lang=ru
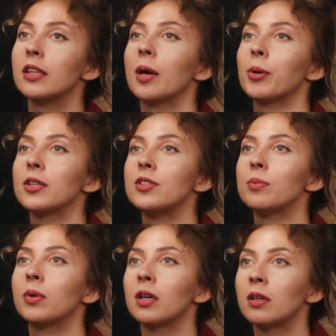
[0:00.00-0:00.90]

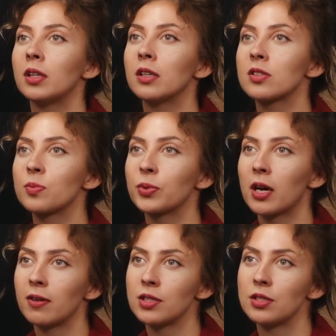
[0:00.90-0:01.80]
Необходимо их
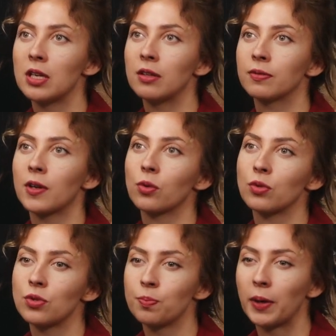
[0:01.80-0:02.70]
запаковать или в
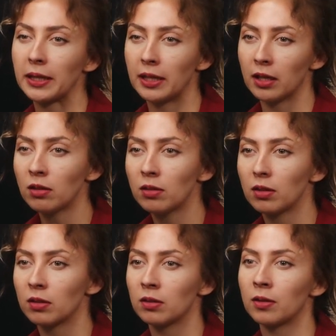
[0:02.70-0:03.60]
какой-нибудь пакет
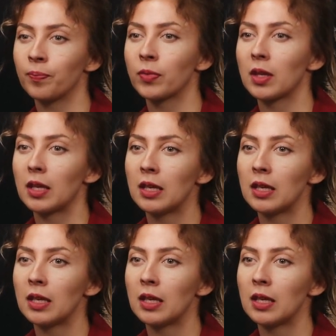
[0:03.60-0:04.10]
эм,